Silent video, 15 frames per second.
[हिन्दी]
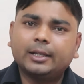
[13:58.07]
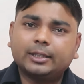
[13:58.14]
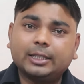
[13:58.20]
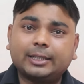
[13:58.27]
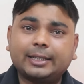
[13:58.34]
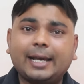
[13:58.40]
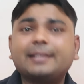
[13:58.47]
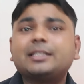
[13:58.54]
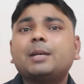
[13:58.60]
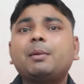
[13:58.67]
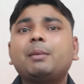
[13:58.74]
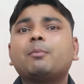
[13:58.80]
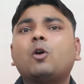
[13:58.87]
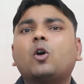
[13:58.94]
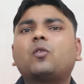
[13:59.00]
कि कैसे
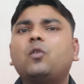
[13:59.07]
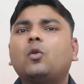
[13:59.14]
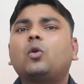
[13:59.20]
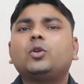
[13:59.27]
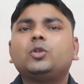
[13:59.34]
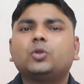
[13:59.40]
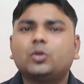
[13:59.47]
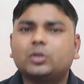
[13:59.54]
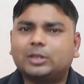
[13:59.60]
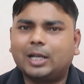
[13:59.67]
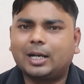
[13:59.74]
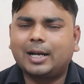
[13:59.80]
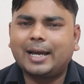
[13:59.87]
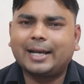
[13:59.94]
हमें मॉर्फो को यूज़ करना